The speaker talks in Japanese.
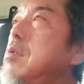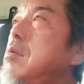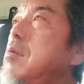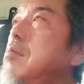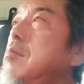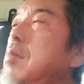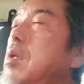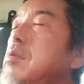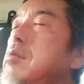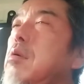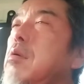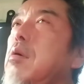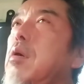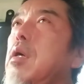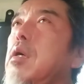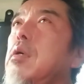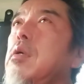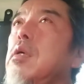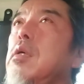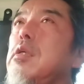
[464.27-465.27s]
まあ、それは、
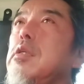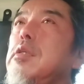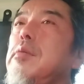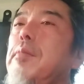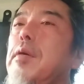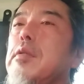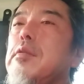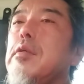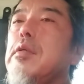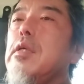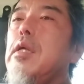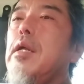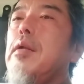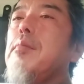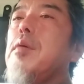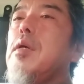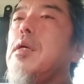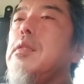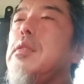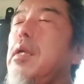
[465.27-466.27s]
暇な時にやれ
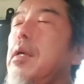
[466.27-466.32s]
ばいいんで。